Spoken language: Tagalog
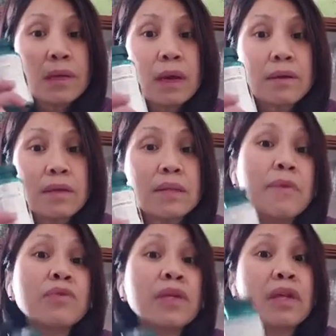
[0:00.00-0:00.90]
kaya
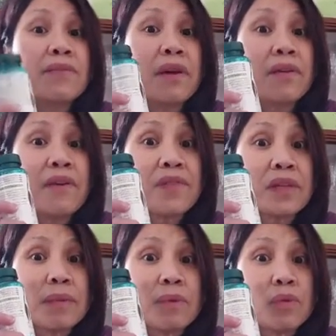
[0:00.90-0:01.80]
sabi ko sa kanya, very
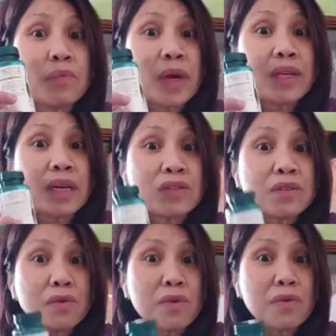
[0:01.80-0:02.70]
effective itong products
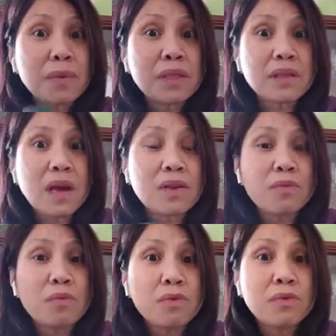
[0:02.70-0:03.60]
ko. Ba't
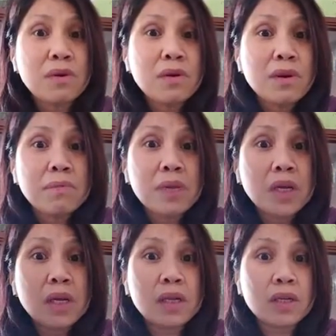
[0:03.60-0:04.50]
ayaw mong,
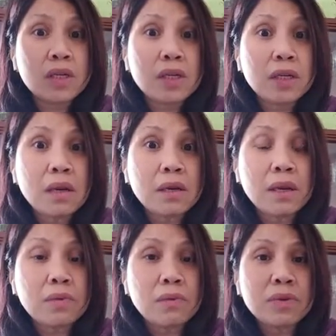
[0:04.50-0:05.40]
binigyan talaga siya ng
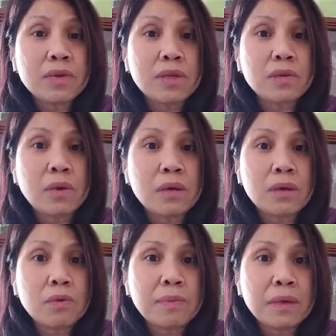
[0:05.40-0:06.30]
nanay ko kasi yung
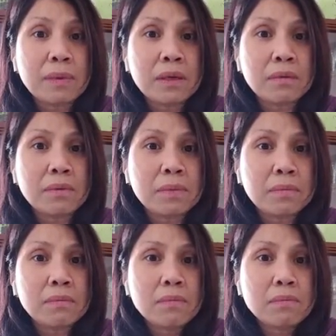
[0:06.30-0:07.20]
nanay ko pa naman na, oh,
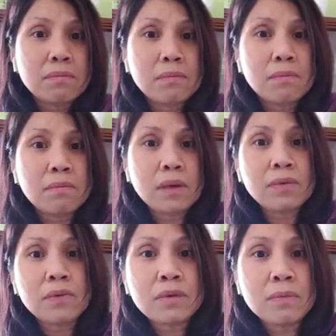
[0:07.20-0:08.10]
ano
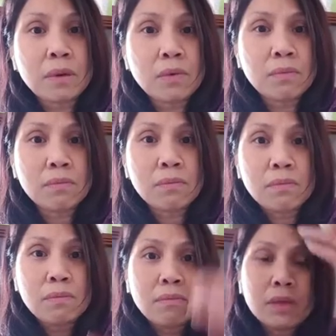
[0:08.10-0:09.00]
yun siya, ma
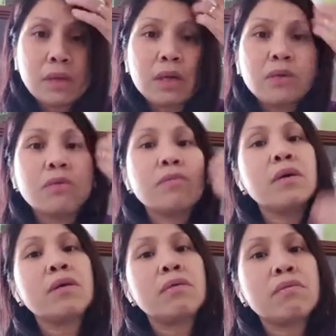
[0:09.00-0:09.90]
madali yung
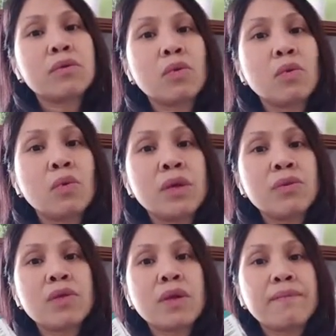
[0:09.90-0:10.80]

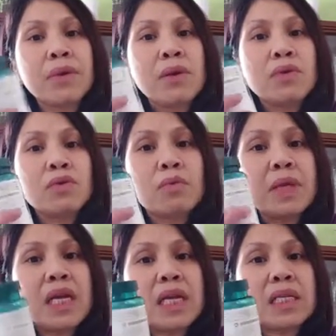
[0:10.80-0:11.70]
makulungin yun siya. So,
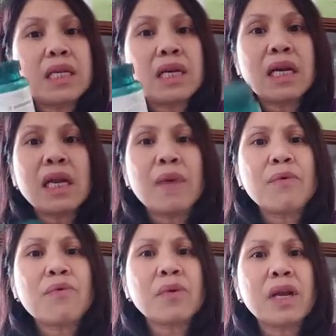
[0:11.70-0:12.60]
binigyan siya ng, eh,
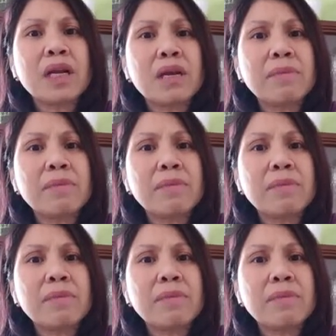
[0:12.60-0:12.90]
ewan ko kung ilang